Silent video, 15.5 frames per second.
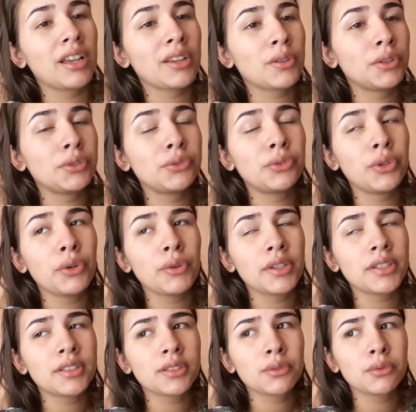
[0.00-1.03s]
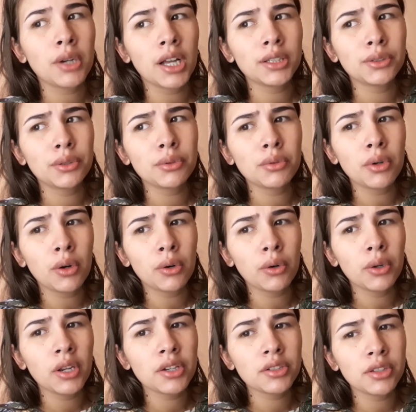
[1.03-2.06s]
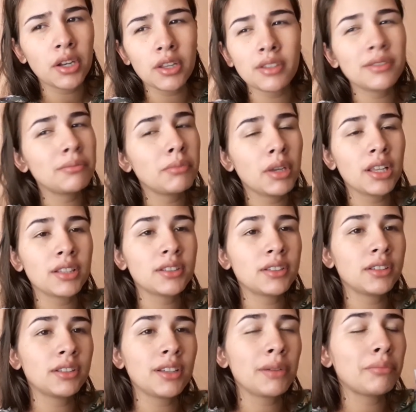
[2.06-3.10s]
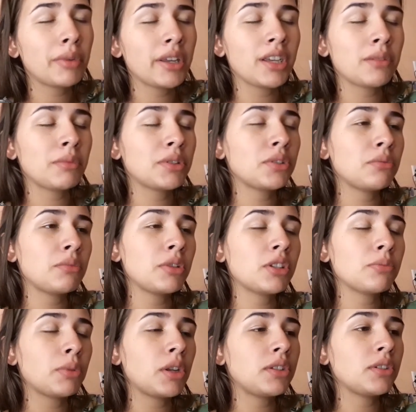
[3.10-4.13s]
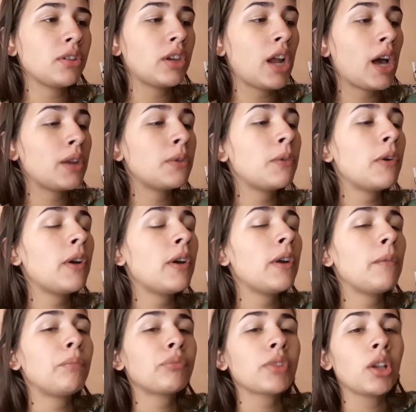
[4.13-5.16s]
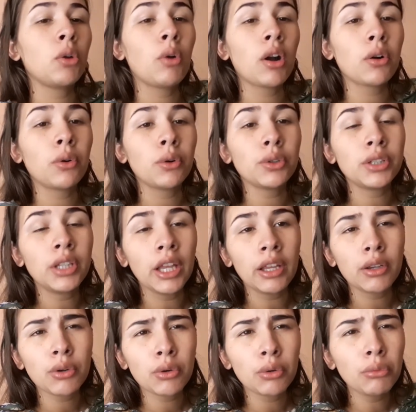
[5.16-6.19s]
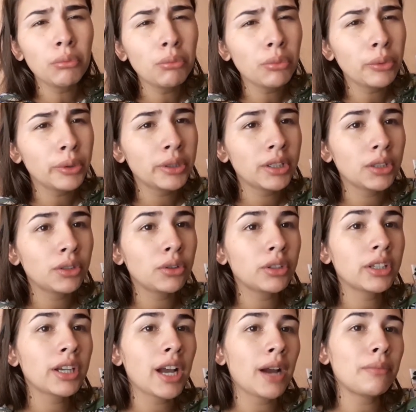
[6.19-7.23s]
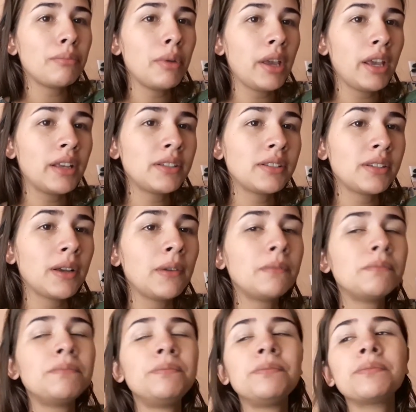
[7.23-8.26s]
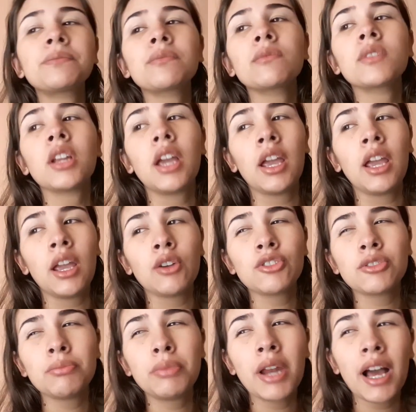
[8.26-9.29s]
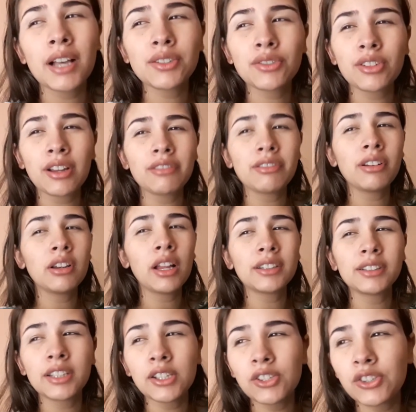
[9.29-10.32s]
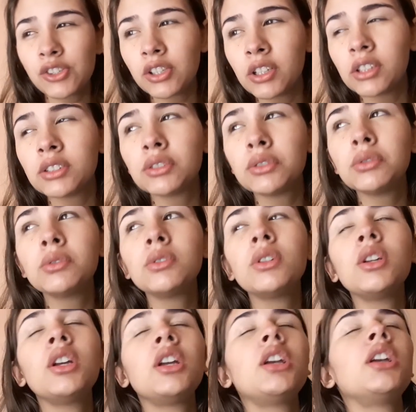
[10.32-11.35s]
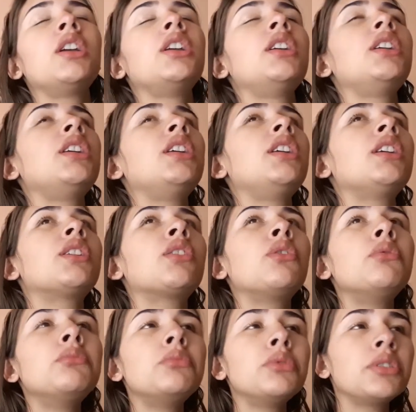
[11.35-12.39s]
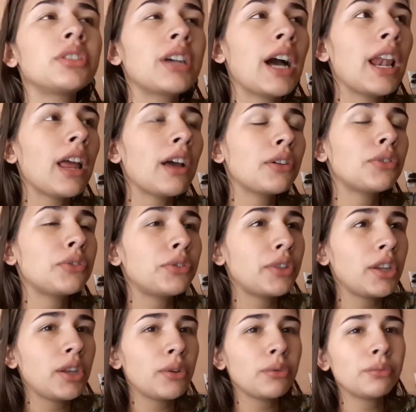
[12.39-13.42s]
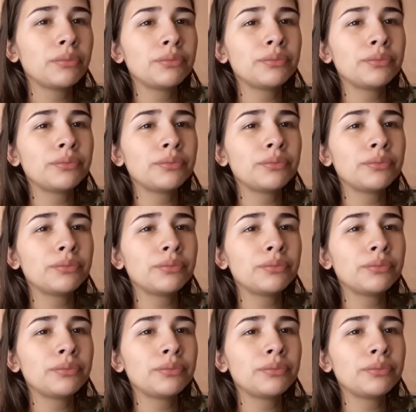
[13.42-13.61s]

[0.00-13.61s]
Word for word: Quando foi umas 4 horas, 3 e meia assim da manhã, mais ou menos por esse horário, eu acordei com muita dor de cabeça. É, os braços estavam latejando e com muito calafrio.